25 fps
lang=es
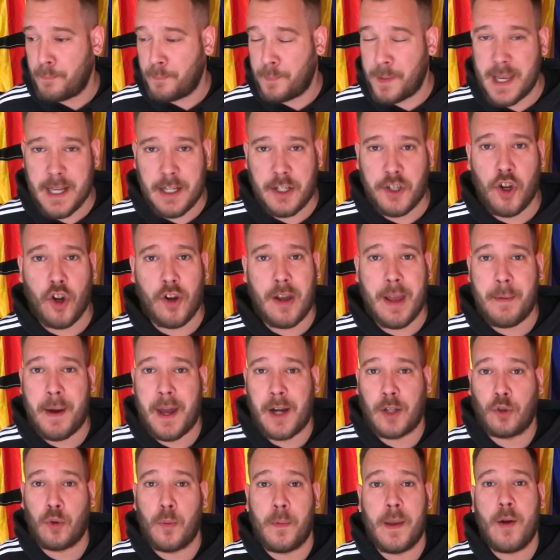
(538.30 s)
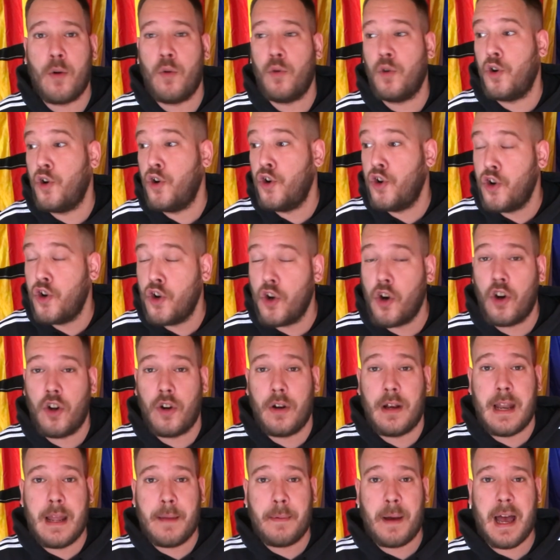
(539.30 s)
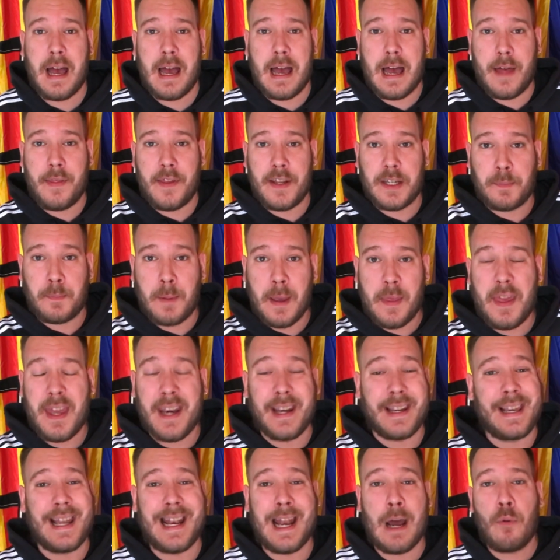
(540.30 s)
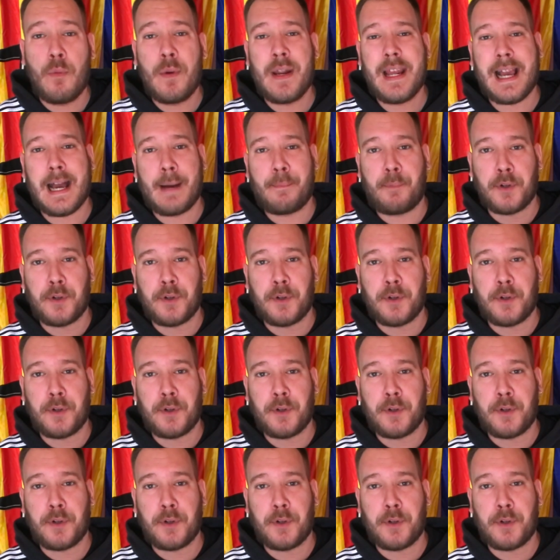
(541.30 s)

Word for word: pienso que Bartumeu no le va a despedir, que la única